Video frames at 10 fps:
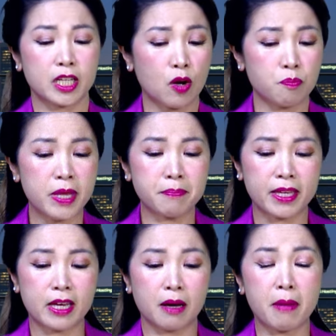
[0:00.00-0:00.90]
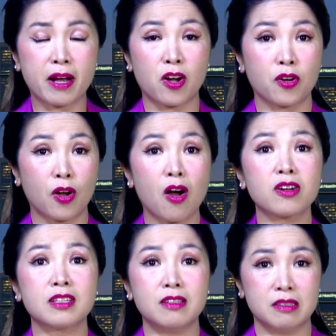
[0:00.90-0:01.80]
Thì không biết bây giờ bà còn có
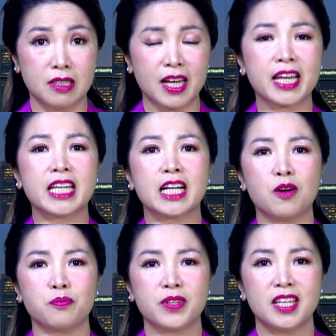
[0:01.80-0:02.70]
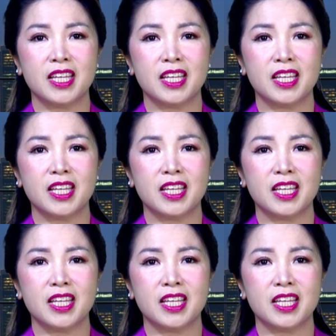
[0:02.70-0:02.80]
cửa hay không.